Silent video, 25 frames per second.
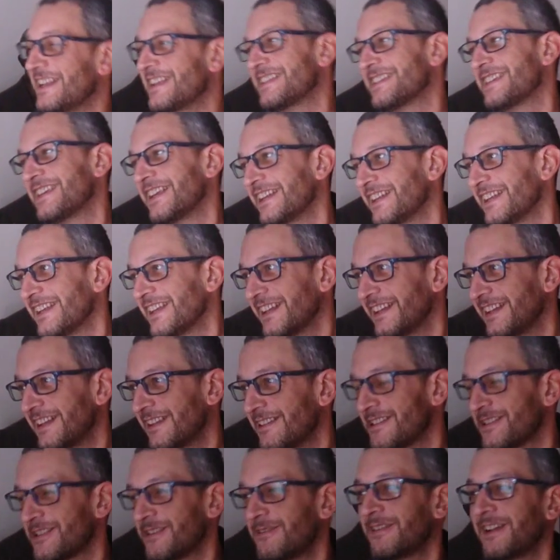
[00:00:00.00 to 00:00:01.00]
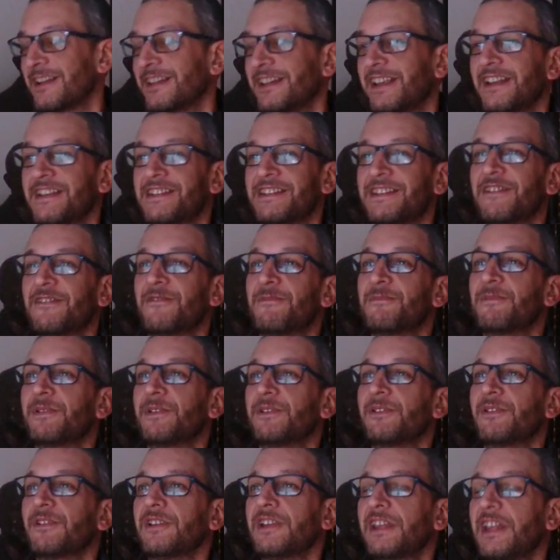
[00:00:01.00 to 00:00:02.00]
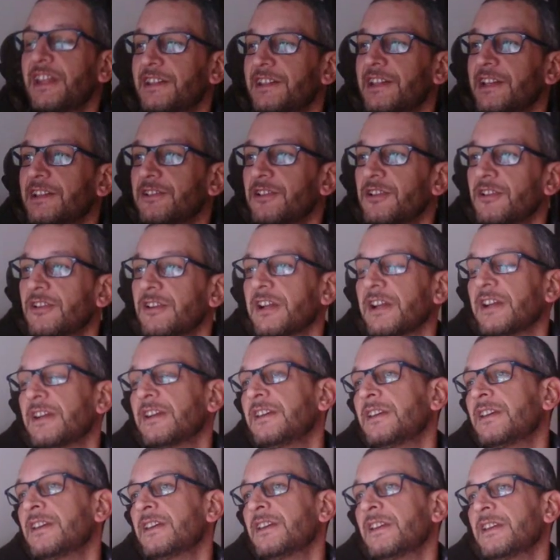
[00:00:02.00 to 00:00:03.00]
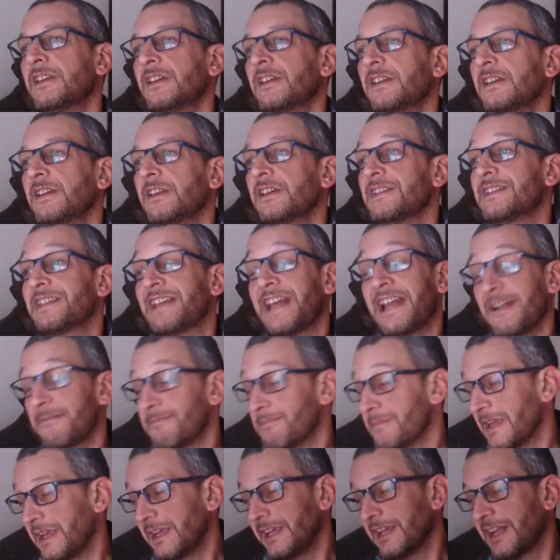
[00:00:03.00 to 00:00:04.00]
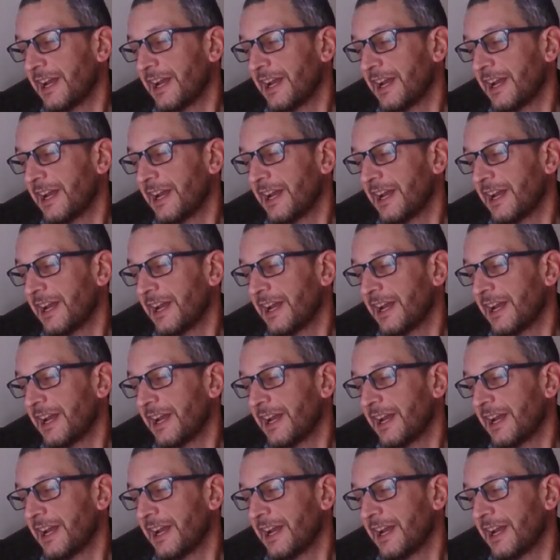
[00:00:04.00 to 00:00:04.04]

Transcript: rischi di, di, insomma, di essere un po' iettatore. Sarebbe